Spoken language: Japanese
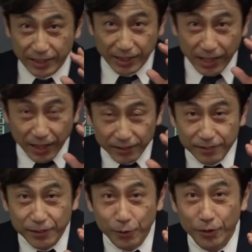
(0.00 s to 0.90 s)

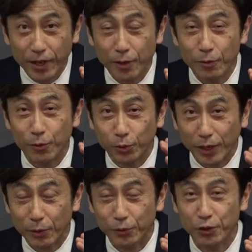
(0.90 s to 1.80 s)
活用形を答
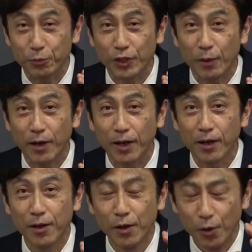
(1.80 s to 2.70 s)
えろという問題は
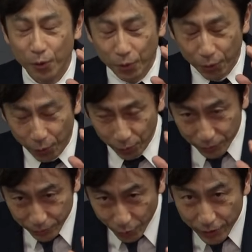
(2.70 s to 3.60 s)
本
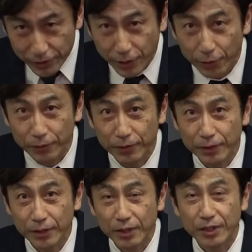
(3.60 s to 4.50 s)
当に大事だよ。
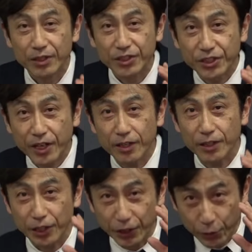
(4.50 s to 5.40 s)
試験
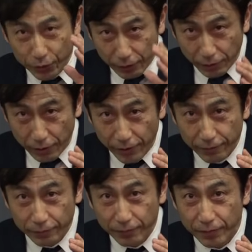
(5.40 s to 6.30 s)
によく出るからね。
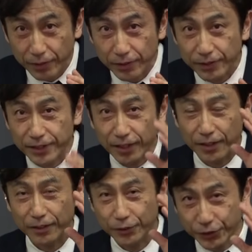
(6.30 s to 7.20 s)
じゃ
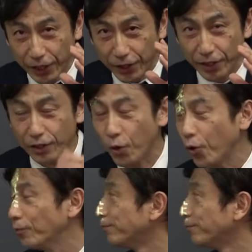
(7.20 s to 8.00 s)
あ具体的にやっていこ